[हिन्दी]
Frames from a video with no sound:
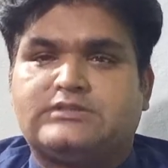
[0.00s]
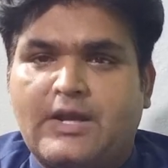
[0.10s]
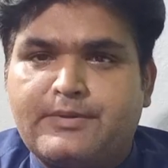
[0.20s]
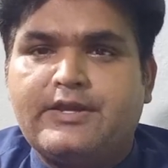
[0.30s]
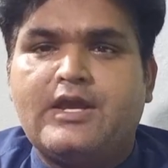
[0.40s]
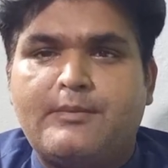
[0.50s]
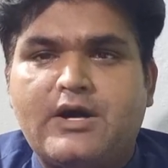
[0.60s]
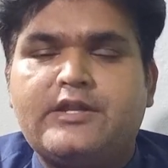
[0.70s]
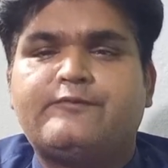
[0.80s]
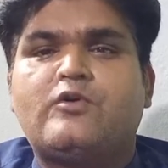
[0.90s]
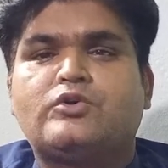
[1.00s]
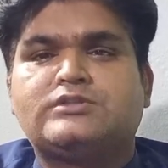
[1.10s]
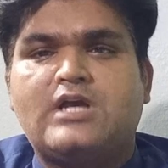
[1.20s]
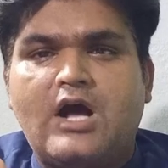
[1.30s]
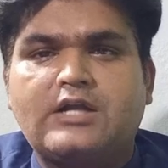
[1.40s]
जबकि हमारी
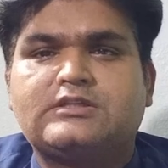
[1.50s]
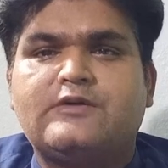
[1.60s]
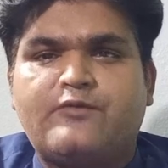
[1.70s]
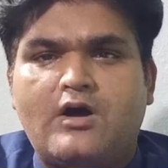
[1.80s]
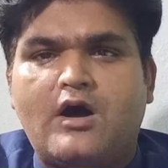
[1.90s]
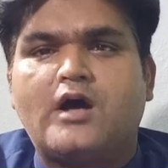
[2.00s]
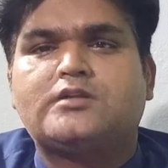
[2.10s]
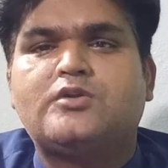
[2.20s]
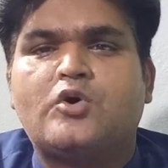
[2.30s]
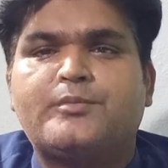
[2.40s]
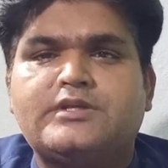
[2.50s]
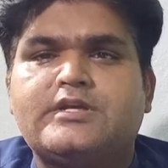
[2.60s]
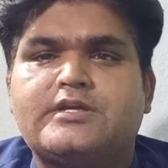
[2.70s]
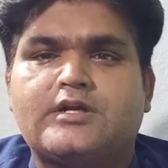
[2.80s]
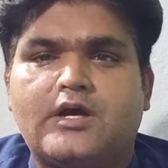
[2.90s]
फ़ौज ने हर दफ़ा हर दौर में
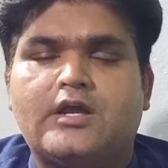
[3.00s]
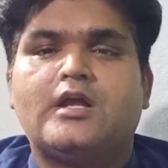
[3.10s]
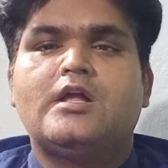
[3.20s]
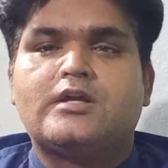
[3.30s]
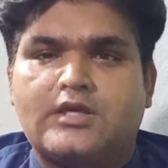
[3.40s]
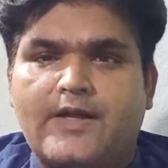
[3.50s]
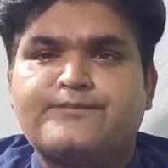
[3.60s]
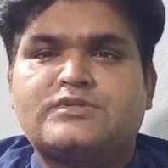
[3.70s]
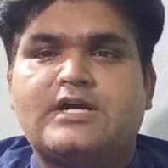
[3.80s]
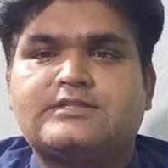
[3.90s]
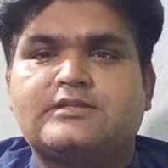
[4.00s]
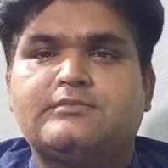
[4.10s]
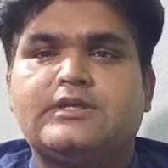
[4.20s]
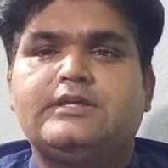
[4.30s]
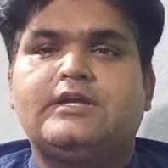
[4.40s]
यही कहा है कि हम सियासत
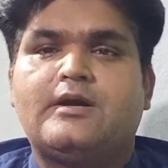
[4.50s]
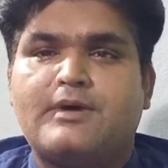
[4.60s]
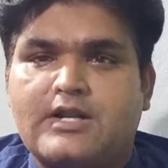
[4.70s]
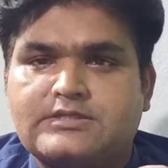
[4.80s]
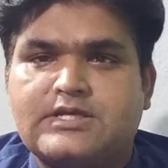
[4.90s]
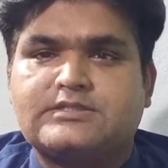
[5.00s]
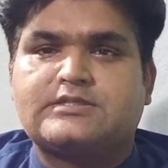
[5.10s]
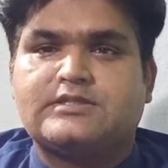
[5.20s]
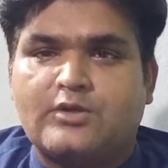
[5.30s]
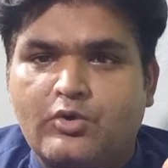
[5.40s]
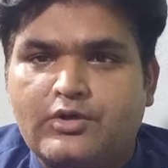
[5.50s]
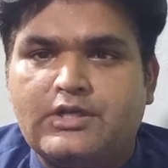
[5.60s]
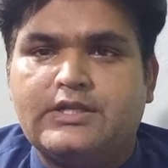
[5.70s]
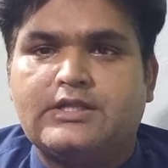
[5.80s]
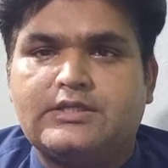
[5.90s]
में नहीं है हमारा सियासत से कोई
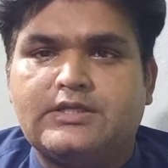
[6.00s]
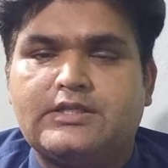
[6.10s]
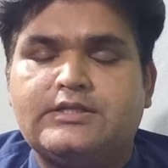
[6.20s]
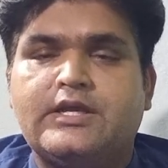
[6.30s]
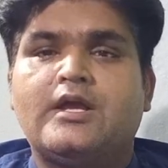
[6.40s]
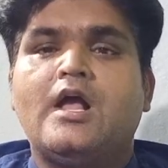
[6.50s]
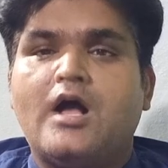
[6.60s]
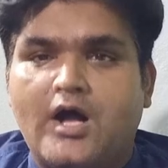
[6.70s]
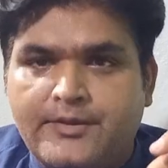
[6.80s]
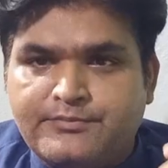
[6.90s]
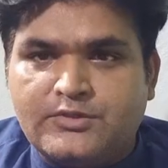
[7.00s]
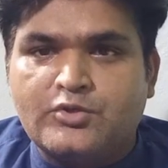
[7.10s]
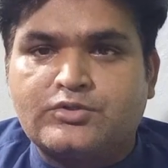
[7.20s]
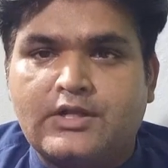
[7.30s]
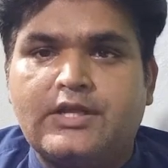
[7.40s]
लेना देना नहीं है हम
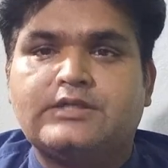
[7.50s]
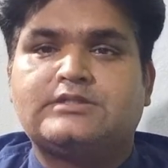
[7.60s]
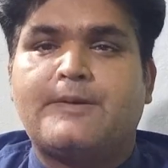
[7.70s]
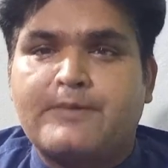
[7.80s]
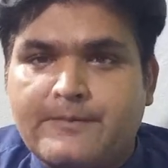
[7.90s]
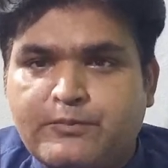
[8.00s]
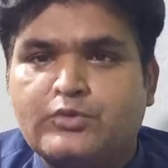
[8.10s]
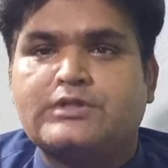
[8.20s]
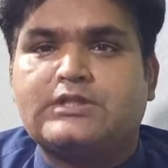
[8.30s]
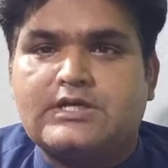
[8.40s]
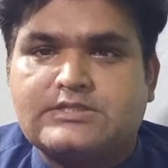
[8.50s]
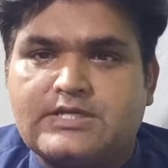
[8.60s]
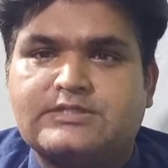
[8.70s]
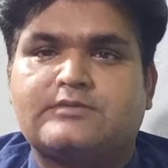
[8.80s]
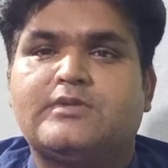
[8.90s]
न्यूट्रल हैं जबकि पूरी तरह
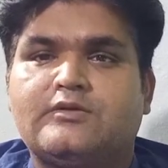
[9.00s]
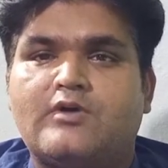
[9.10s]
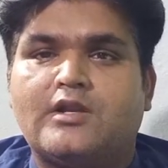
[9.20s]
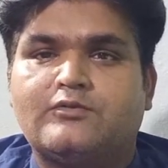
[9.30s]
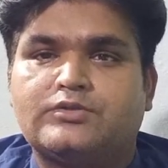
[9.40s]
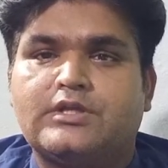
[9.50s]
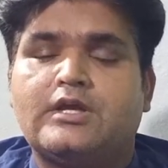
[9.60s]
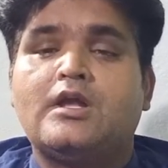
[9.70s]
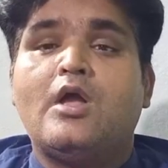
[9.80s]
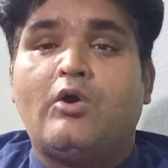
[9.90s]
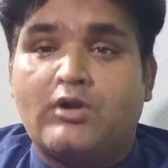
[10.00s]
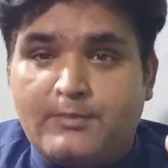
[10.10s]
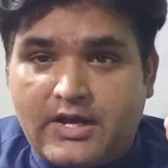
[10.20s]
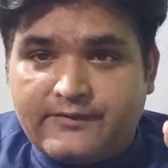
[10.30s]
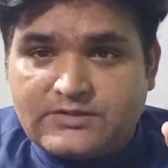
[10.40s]
सियासत में इन्वॉल्व होते हैं और
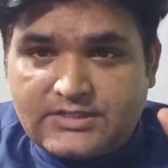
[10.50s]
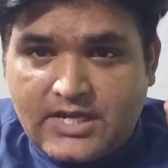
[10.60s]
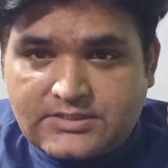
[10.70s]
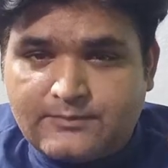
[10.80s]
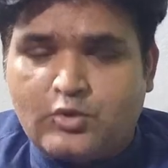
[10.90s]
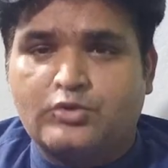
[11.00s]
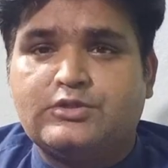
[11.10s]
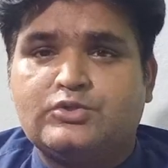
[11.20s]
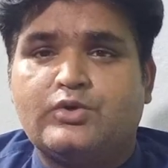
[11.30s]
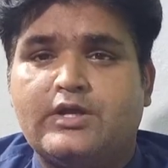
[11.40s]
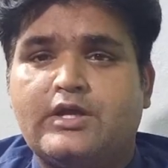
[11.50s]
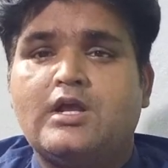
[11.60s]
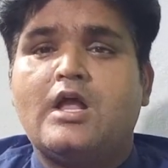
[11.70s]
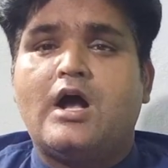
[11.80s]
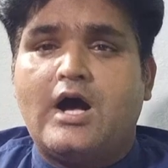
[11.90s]
हमारे वज़ी अजम ख़ुद जो हैं
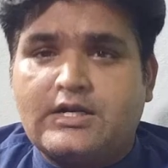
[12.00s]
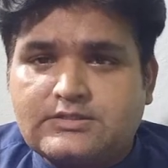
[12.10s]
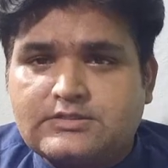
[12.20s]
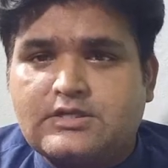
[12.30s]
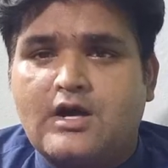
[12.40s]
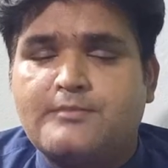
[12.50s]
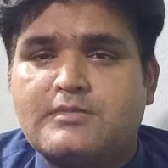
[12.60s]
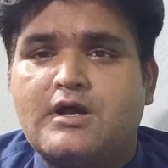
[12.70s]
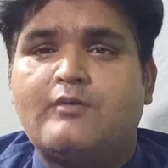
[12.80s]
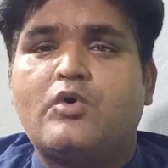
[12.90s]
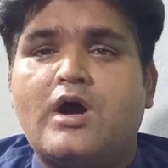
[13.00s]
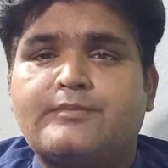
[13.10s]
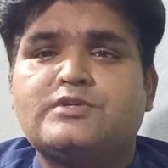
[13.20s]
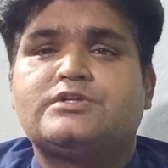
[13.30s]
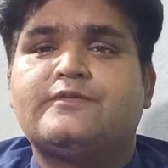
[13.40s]
हर काम का वो
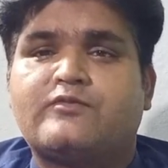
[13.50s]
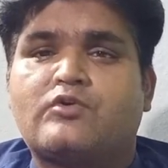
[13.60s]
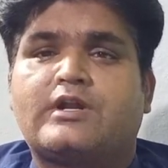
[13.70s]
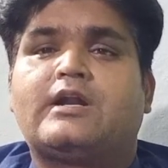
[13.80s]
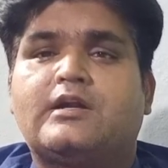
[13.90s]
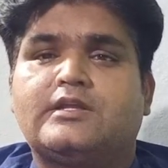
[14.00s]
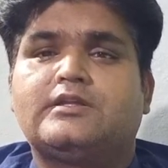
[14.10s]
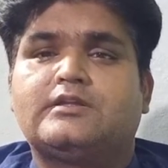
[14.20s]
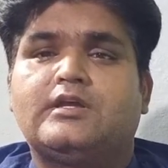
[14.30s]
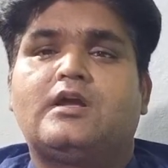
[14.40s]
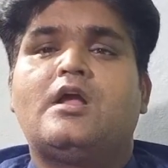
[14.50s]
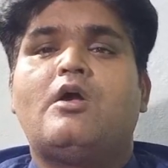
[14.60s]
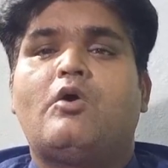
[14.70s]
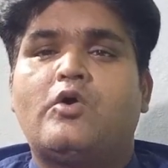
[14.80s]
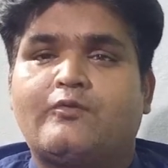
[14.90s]
आर्मी चीफ़ को क्रेडिट दे देते हैं
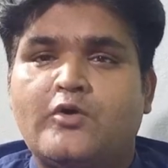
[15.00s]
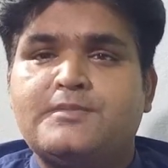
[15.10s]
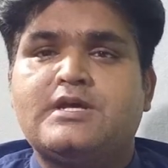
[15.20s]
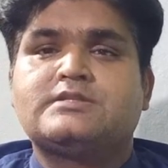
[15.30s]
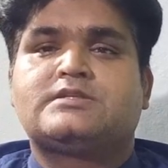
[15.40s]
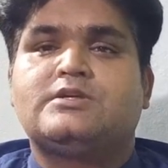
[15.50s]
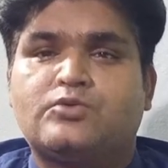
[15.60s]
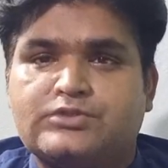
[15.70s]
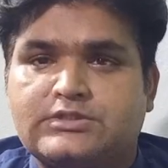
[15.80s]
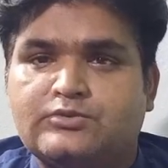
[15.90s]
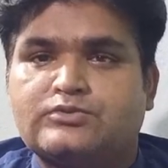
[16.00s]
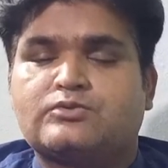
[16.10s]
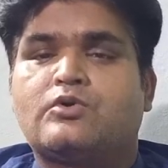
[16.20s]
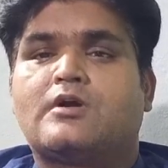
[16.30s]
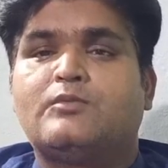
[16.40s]
और वो भी हंसी खुशी
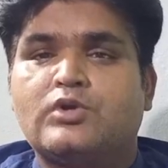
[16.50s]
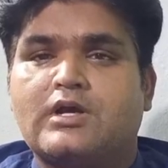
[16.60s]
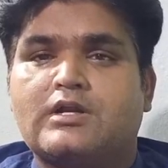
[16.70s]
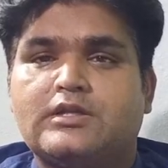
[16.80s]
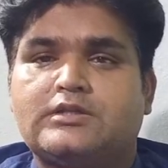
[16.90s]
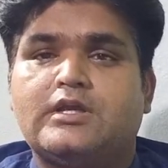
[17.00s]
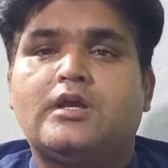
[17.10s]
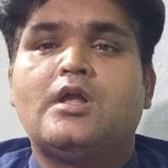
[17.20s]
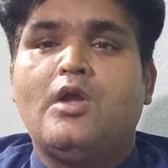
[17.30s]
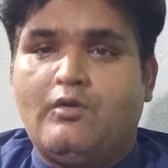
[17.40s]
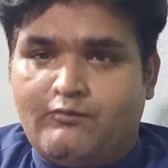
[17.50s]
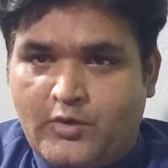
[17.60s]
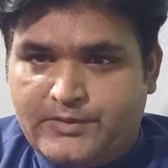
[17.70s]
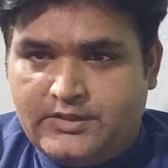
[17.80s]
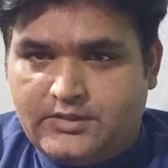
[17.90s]
उसको कबूल कर लेते हैं
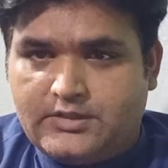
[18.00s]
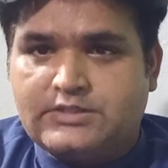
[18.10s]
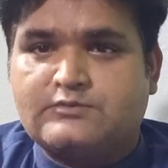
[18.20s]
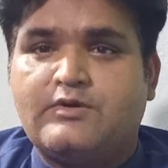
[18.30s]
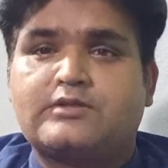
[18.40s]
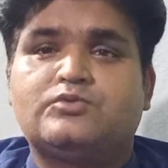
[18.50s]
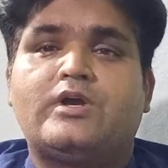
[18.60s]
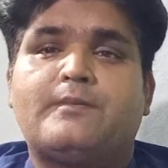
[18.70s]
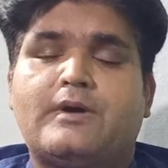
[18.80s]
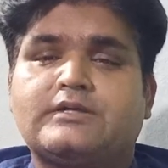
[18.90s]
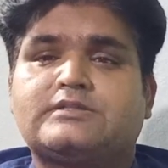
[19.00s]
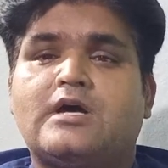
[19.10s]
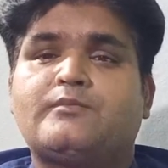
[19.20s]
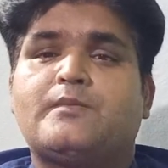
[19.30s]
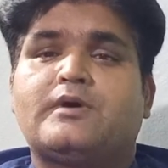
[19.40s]
वो भी इस वक्त जो हैं
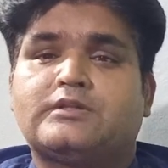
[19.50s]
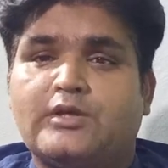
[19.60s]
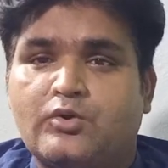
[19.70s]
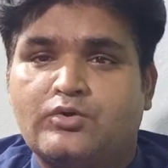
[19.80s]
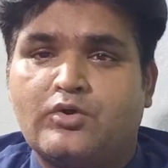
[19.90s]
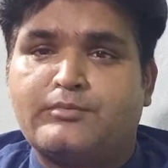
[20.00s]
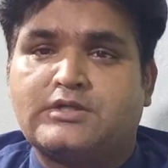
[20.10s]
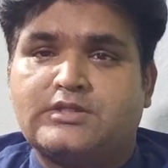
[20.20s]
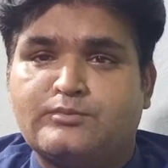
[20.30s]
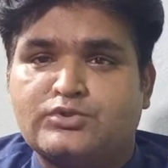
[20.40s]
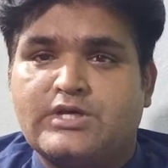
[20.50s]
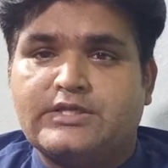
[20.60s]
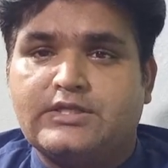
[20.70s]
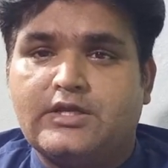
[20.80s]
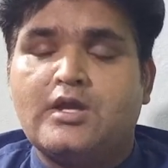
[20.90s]
पाकिस्तान में मर्द हर और मर्द
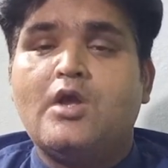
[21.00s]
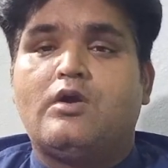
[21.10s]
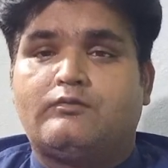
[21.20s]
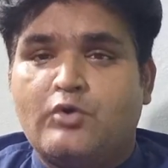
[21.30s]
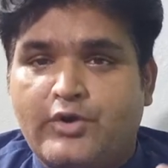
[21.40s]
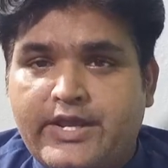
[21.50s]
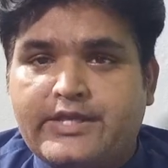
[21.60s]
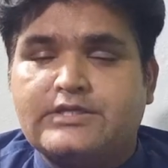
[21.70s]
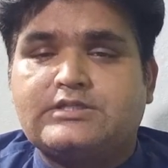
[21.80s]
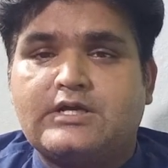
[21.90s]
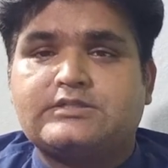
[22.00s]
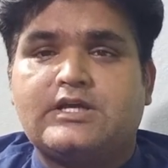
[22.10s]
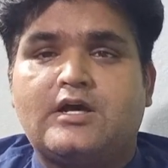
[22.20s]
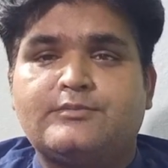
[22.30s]
मुजाहिद हैं वो एक ही शख्स है